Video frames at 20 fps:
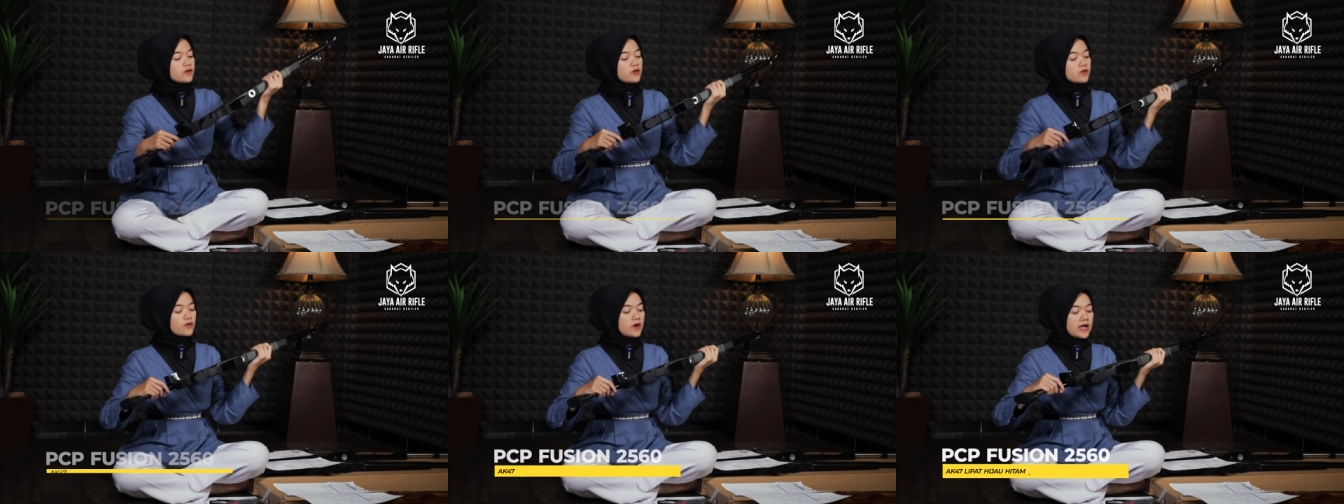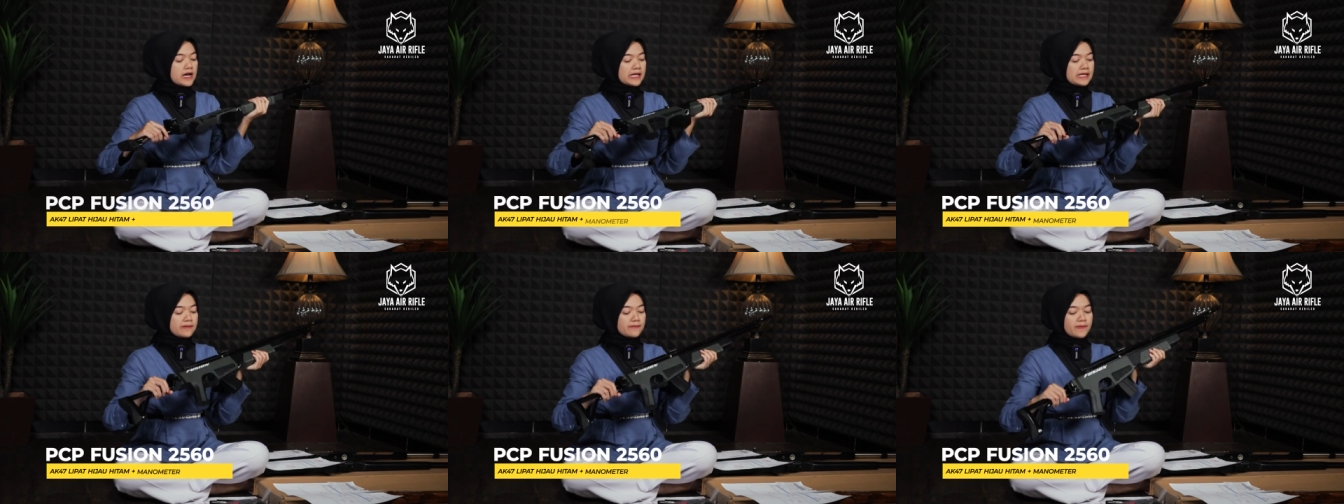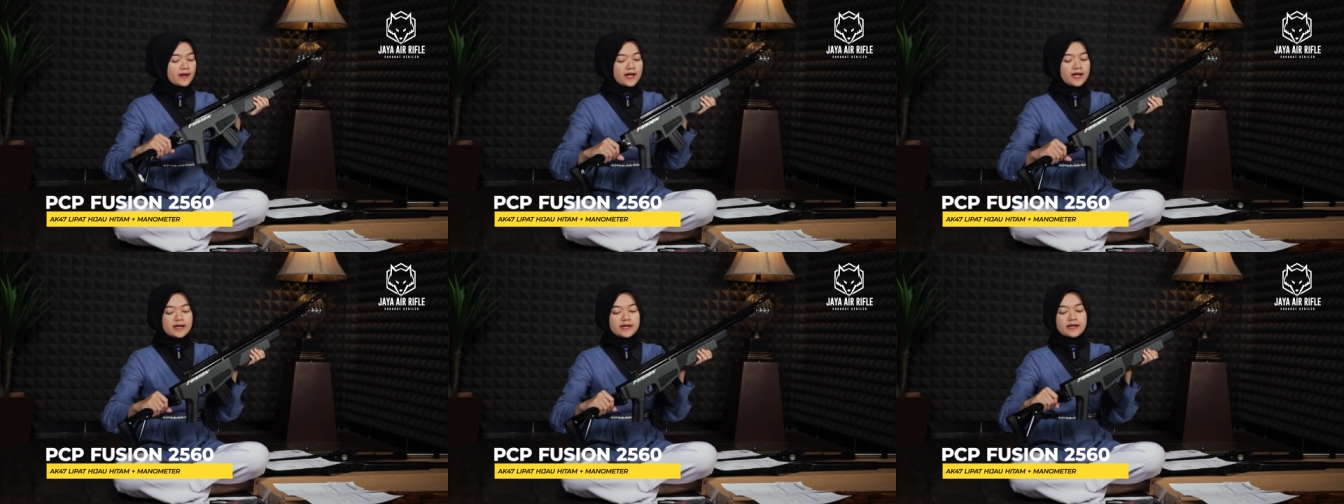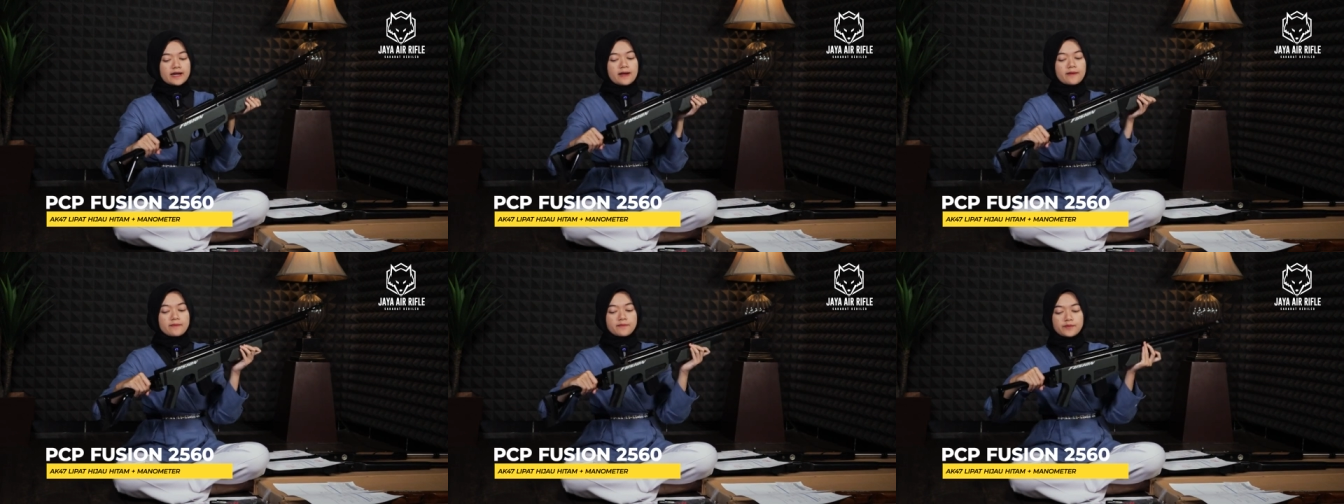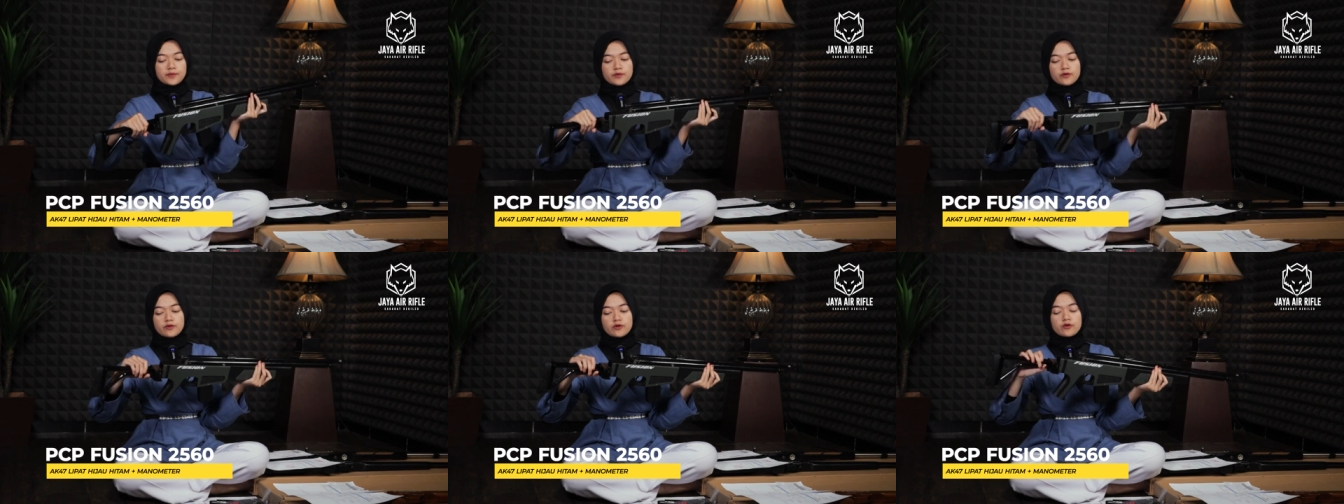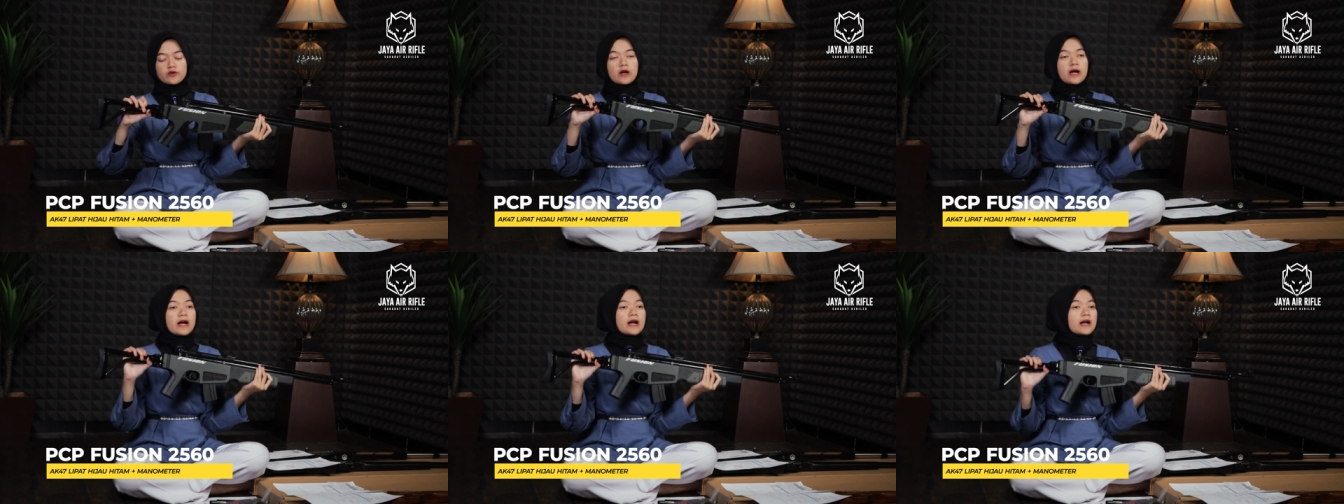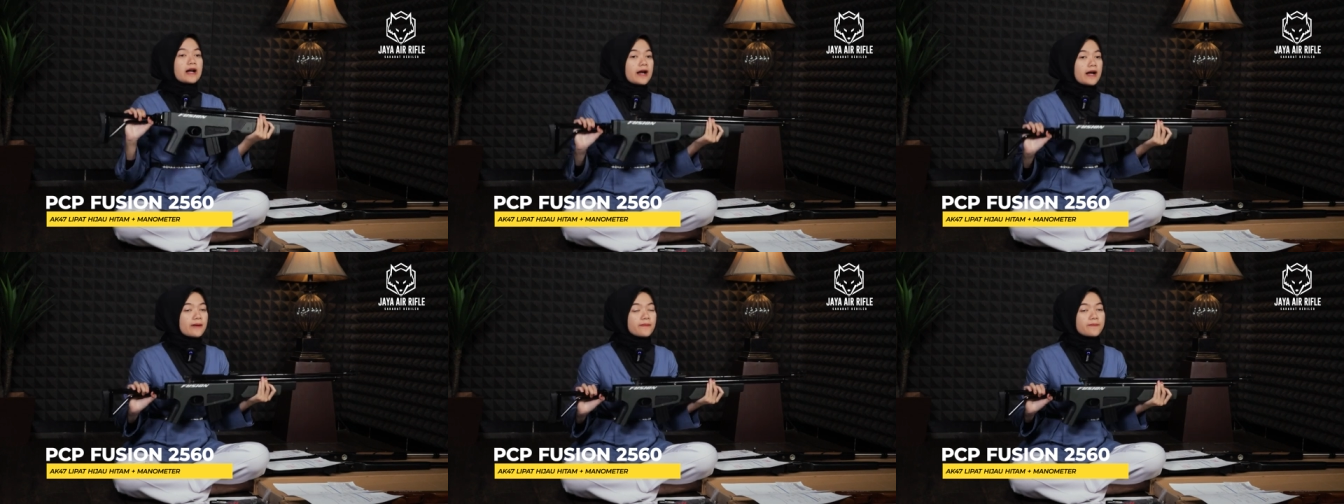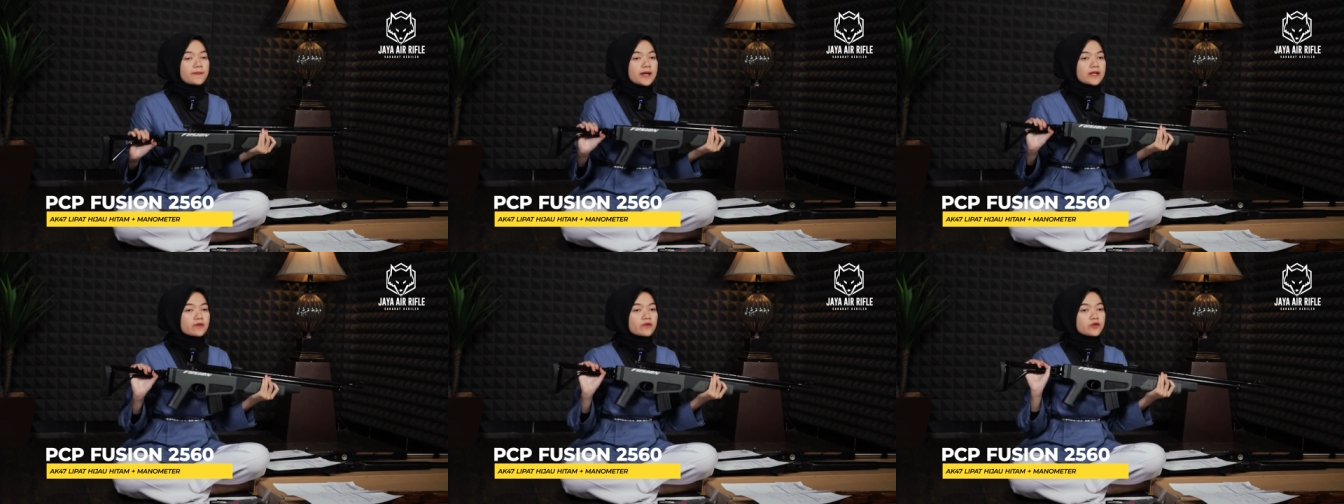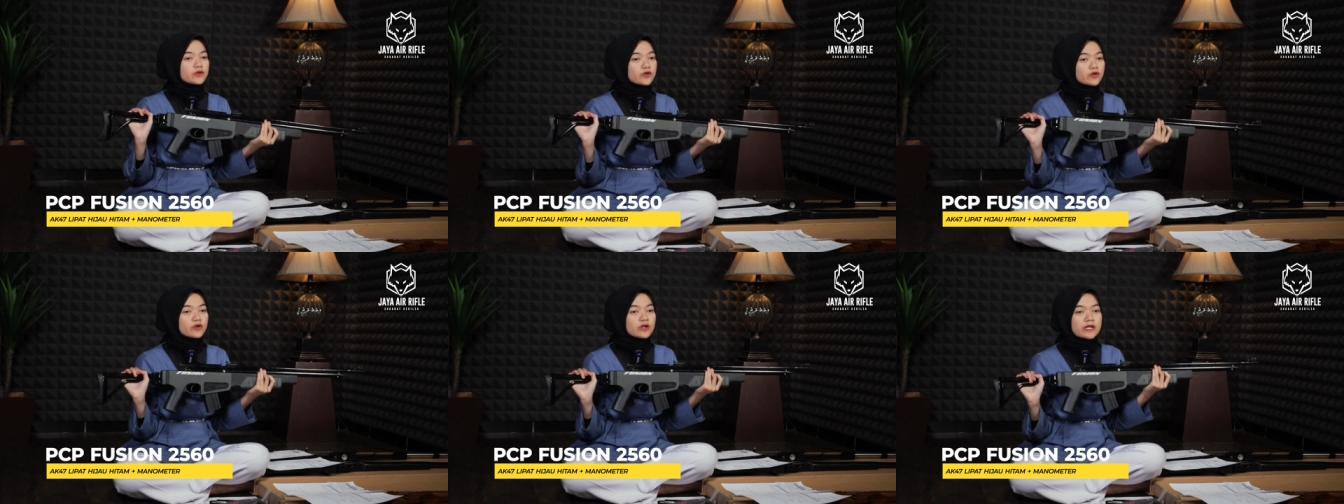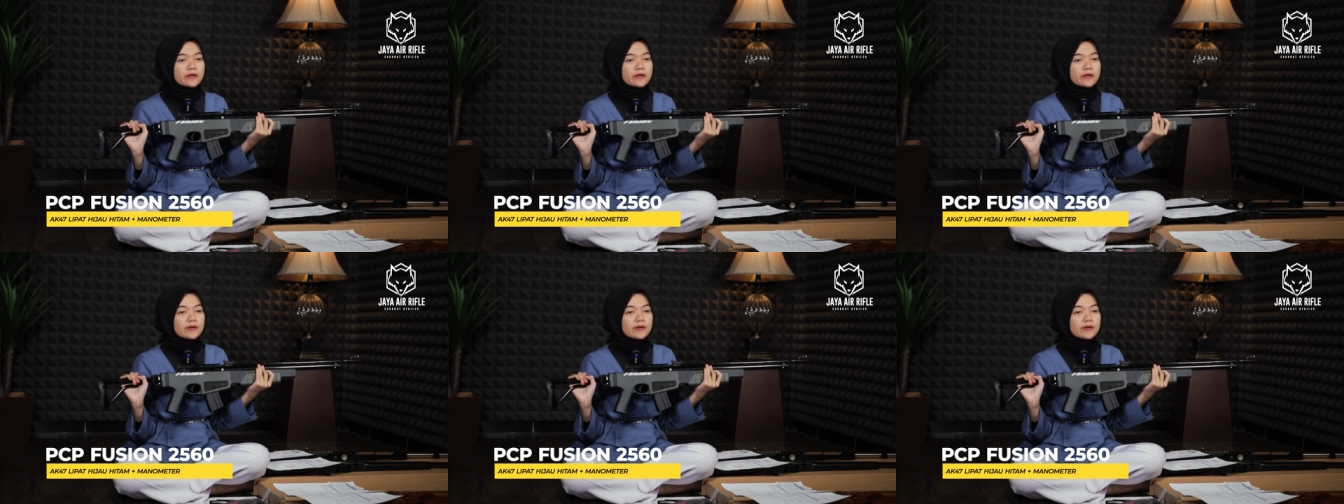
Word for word: 2560 AK47